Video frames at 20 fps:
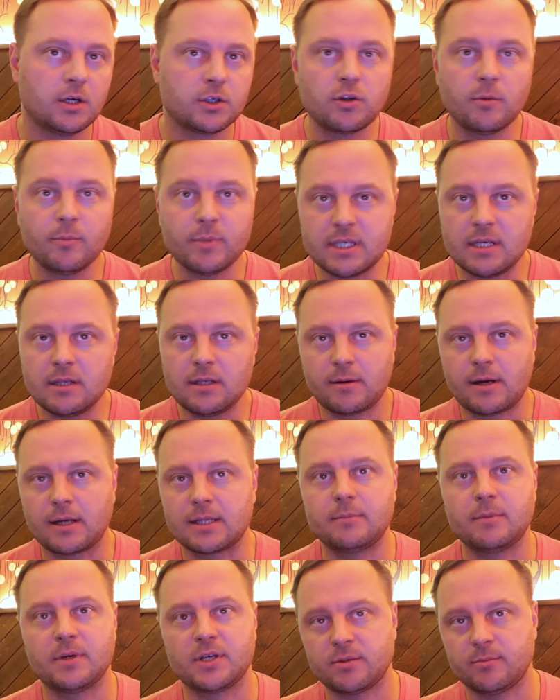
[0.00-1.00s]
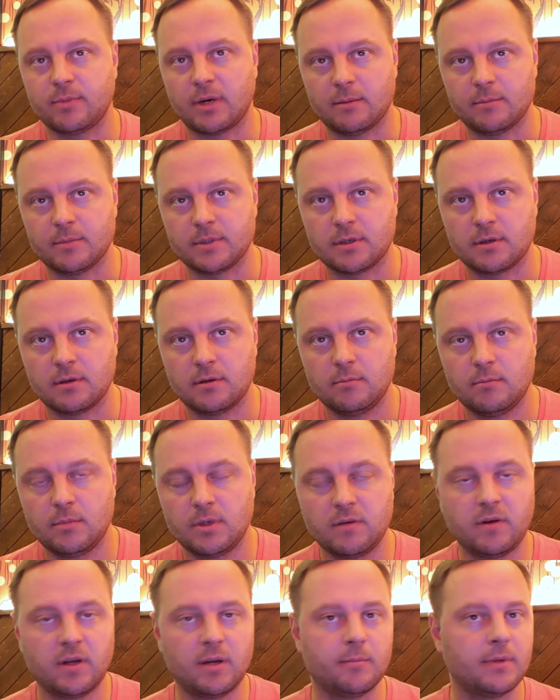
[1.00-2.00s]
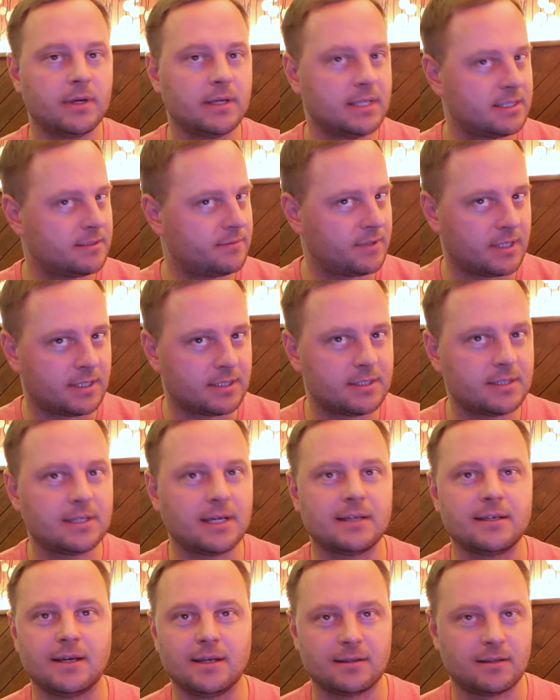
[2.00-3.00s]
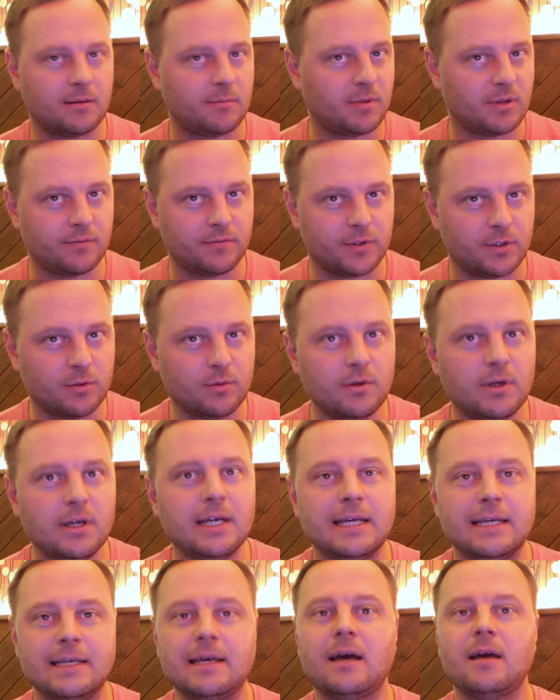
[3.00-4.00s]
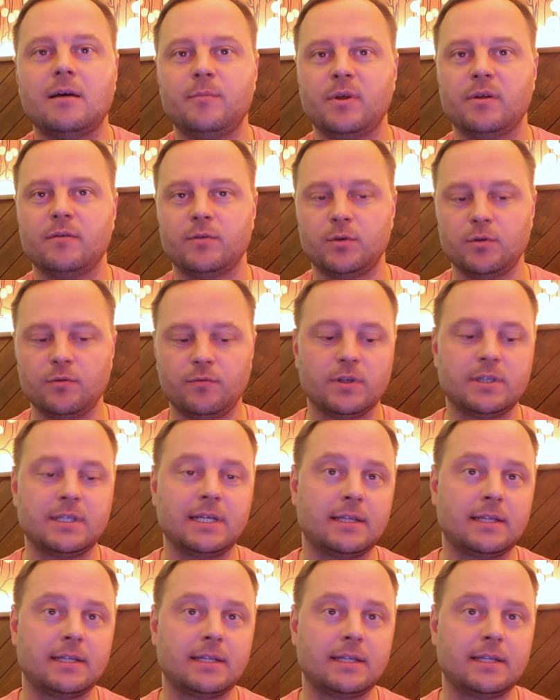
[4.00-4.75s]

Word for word: Что мы делаем, когда мы ошибаемся? Мы говорим, извините, я не это имел в виду, я имел в виду вот